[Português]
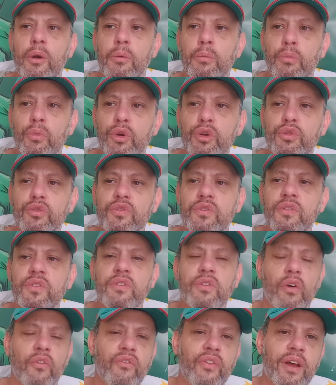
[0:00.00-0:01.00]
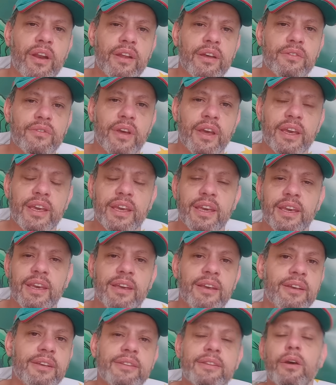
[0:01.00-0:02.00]
Muitos estão falando aí que
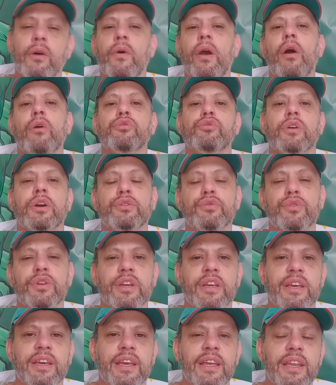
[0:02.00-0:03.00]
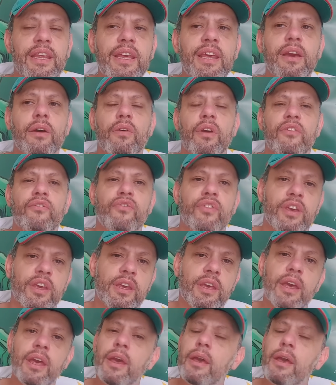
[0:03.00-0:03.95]
não é o jogador que queriam, enfim.